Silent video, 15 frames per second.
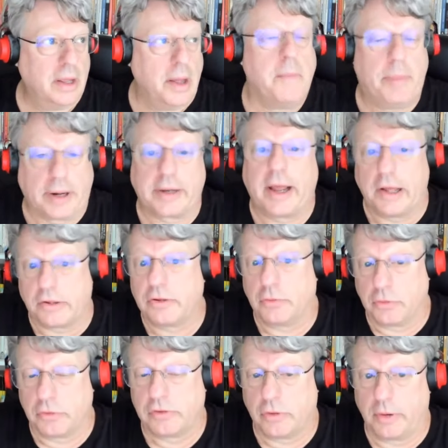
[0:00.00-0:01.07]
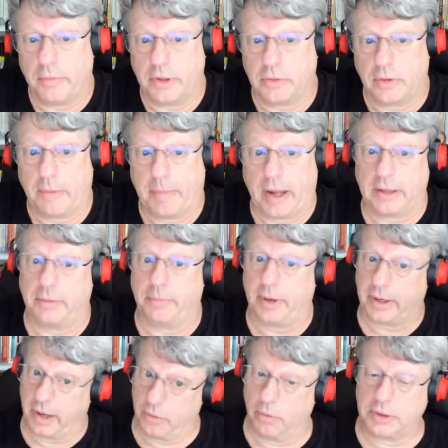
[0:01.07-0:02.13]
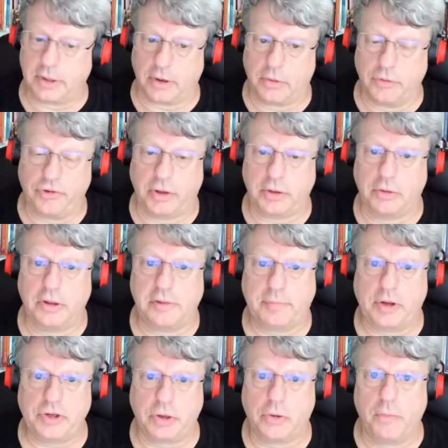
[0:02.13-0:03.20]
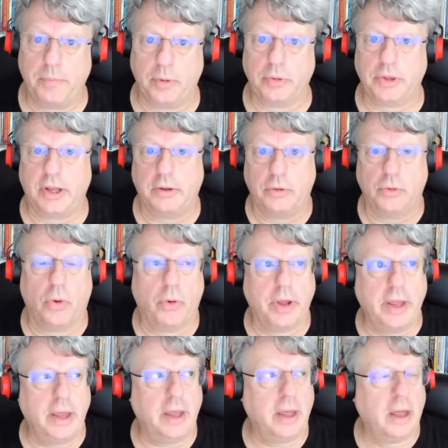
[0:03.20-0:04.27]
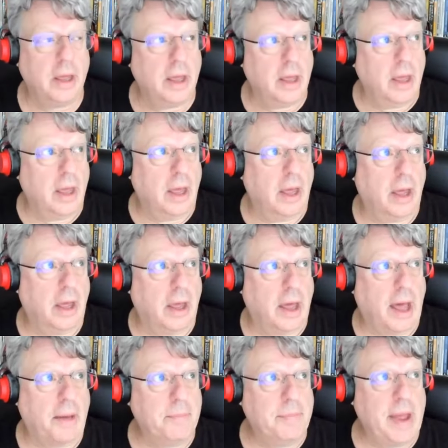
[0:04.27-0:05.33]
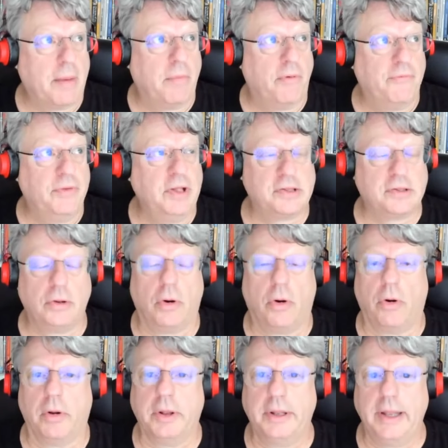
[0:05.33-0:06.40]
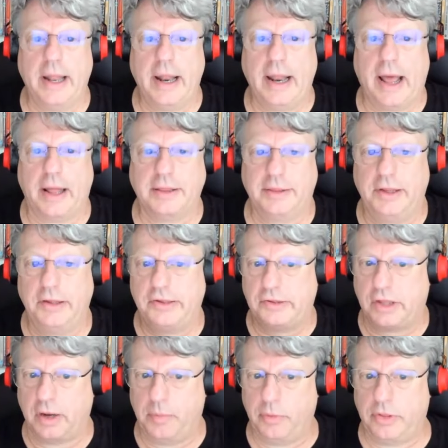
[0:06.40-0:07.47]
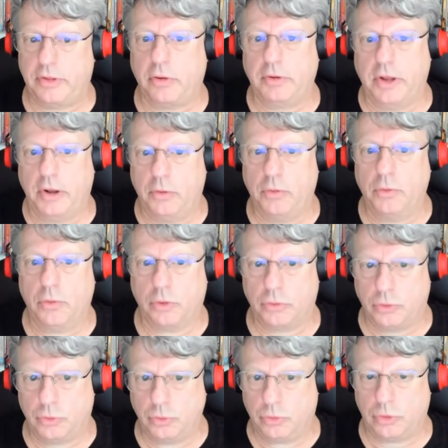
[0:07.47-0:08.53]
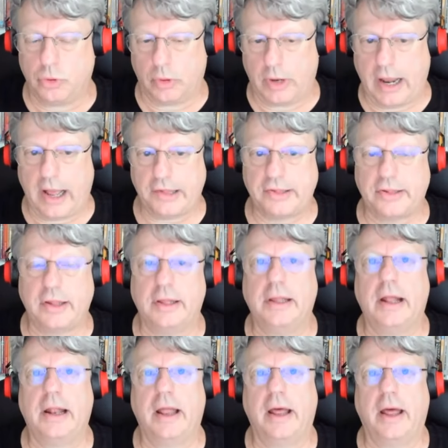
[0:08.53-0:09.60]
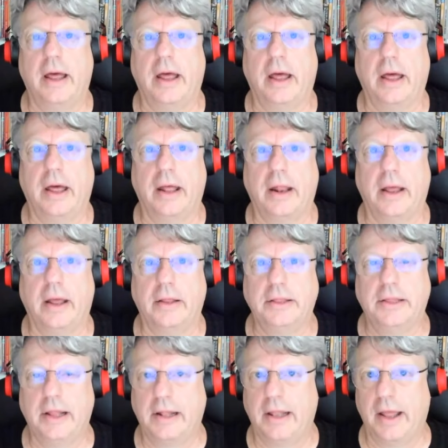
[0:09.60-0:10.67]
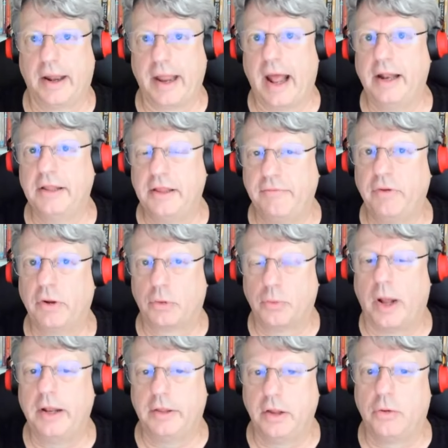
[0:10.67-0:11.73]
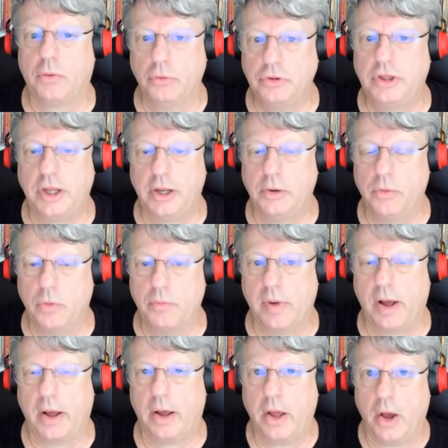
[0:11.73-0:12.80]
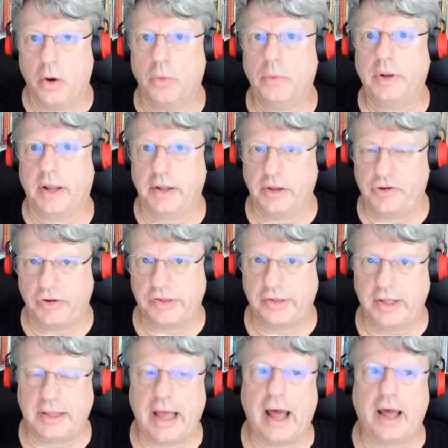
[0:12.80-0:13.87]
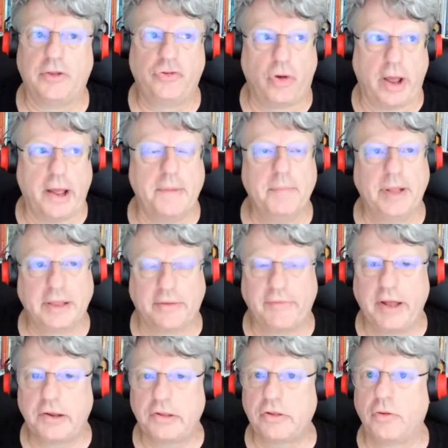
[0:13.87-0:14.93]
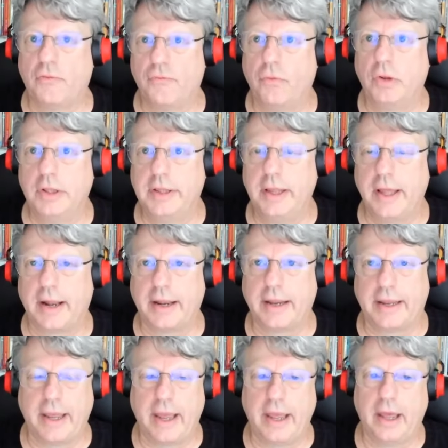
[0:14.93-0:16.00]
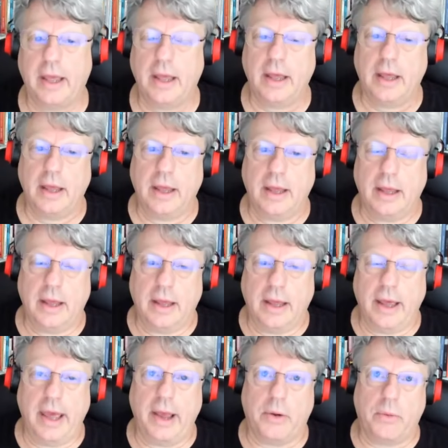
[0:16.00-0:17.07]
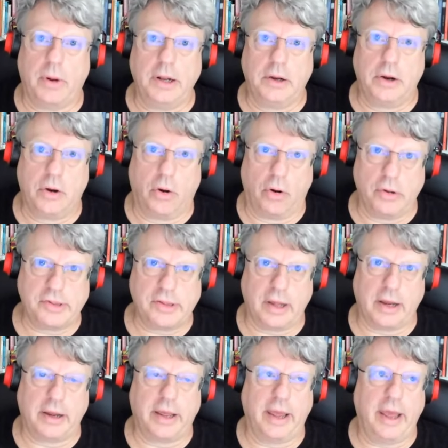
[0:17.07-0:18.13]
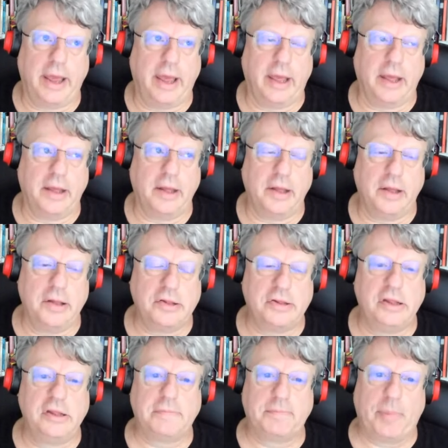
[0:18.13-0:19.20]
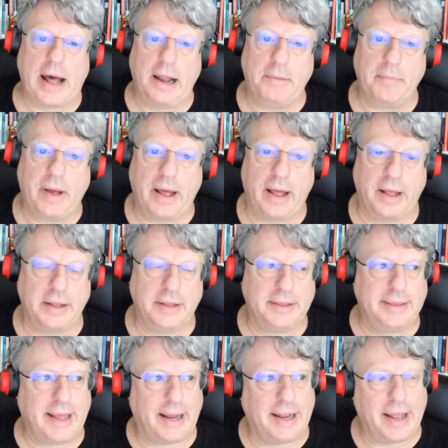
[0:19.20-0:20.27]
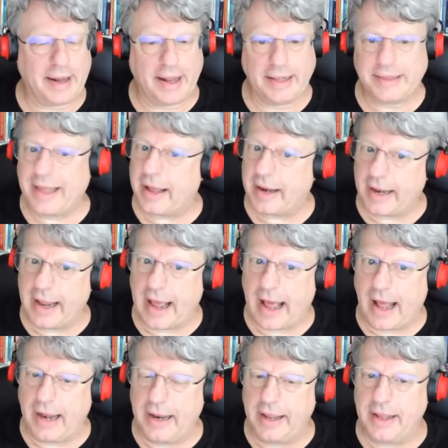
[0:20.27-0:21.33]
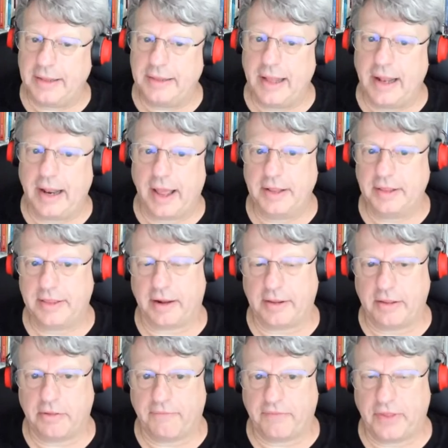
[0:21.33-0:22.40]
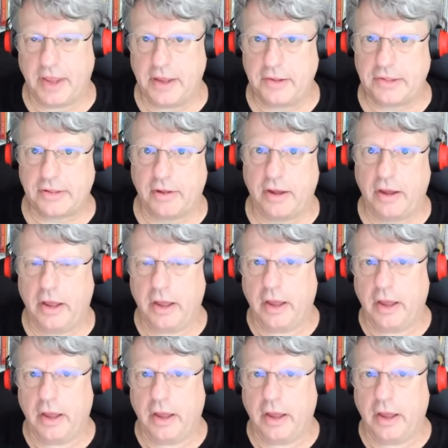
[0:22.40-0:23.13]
Perché sono solamente una parte? Perché oltre al concetto di spatial computing, noi eh, abbiamo visto nella distribuzione lungo tutto l'asse del, del reality virtuality continuum una necessità, cioè il metaverso vuol dire che è qualcosa che si spalma dalla realtà reale della Internet of Things